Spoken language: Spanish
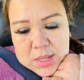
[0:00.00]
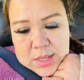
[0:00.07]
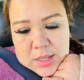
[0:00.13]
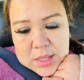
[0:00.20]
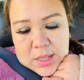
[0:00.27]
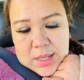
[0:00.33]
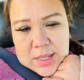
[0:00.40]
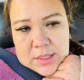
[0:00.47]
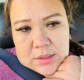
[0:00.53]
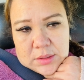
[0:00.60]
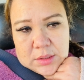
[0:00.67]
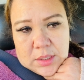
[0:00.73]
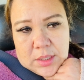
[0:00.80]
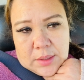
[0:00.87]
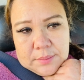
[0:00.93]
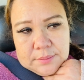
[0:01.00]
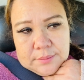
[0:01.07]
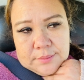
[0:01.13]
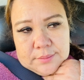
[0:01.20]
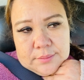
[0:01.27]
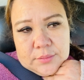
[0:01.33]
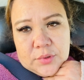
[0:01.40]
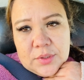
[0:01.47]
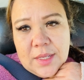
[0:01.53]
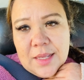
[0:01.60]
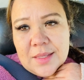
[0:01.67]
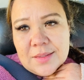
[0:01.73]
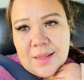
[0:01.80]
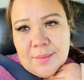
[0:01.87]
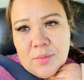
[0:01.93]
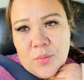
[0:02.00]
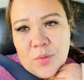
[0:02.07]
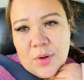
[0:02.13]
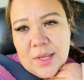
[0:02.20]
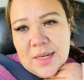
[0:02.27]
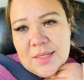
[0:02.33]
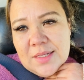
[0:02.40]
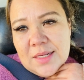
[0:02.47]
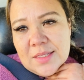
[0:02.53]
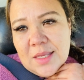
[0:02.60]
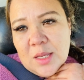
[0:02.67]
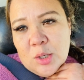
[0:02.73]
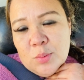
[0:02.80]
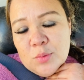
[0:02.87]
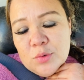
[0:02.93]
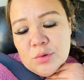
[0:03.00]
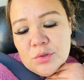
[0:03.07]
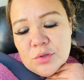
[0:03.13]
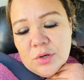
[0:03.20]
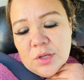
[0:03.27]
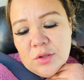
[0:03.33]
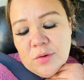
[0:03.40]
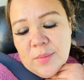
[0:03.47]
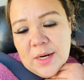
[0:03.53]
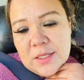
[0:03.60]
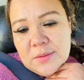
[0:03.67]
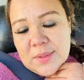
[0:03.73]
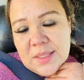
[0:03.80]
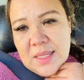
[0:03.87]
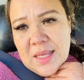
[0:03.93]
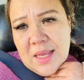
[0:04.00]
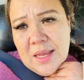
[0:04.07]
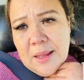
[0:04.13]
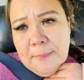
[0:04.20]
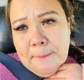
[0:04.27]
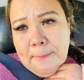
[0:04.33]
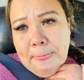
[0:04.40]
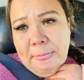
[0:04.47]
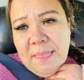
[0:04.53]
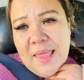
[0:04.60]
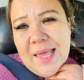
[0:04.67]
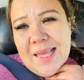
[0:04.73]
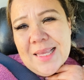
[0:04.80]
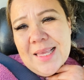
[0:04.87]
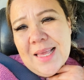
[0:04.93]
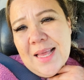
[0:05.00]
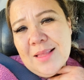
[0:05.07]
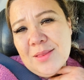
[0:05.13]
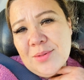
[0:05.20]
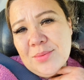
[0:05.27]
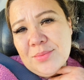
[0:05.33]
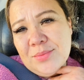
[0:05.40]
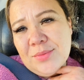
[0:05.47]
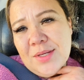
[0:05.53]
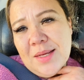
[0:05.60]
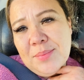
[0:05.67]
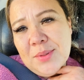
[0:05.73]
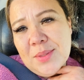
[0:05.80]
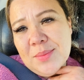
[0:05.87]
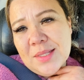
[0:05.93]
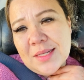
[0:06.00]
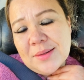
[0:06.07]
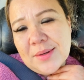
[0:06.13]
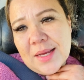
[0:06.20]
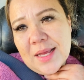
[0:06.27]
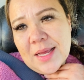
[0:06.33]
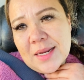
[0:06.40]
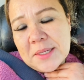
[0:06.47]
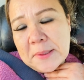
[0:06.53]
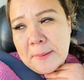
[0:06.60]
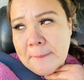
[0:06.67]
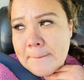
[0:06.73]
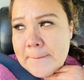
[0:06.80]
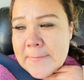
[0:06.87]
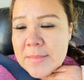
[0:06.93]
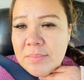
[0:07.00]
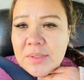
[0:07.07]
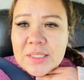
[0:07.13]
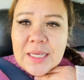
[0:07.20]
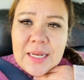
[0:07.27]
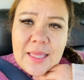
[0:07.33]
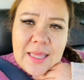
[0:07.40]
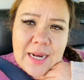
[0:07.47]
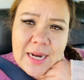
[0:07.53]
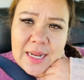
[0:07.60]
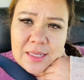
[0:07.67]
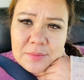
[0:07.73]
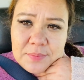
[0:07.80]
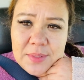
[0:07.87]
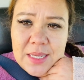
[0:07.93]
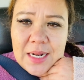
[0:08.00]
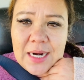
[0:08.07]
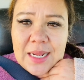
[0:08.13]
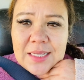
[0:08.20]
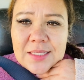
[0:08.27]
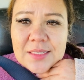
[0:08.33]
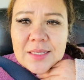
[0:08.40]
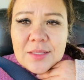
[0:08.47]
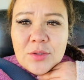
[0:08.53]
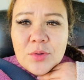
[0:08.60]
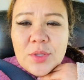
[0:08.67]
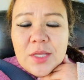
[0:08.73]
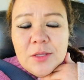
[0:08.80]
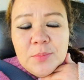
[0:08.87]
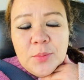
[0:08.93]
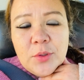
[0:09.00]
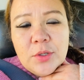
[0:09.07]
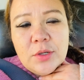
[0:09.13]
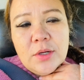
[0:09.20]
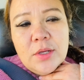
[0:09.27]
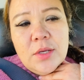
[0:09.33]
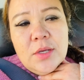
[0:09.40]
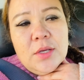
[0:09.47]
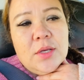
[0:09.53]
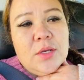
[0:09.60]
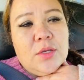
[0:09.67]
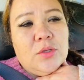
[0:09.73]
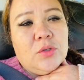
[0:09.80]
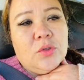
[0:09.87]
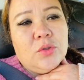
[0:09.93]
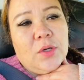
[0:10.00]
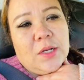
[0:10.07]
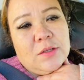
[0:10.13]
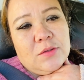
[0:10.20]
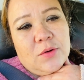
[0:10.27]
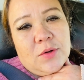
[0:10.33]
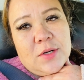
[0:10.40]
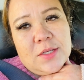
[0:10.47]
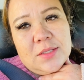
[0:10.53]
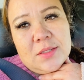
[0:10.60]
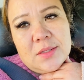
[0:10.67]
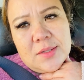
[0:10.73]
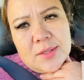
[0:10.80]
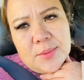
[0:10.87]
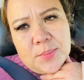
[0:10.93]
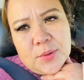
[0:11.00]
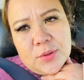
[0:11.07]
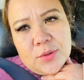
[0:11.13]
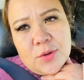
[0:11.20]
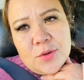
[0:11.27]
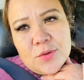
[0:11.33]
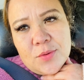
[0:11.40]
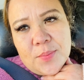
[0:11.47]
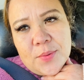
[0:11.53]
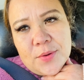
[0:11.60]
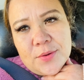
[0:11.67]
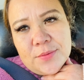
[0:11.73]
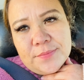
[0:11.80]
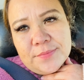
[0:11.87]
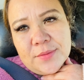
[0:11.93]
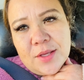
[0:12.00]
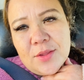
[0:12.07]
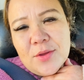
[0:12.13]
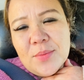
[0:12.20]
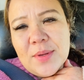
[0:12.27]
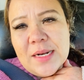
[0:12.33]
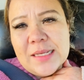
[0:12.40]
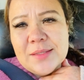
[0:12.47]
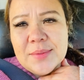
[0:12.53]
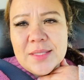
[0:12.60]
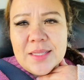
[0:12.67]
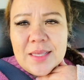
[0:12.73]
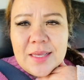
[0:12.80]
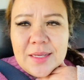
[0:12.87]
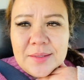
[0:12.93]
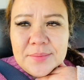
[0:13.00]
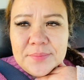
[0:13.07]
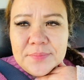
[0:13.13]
Y este, pues ahí estamos mujeres, las quiero mucho, que Dios me las bendiga. Y aquí ando, voy a ponerme a trabajar. Más quería darle las mil gracias a todas por sus oraciones y por todo su apoyo. Que Dios me las bendiga.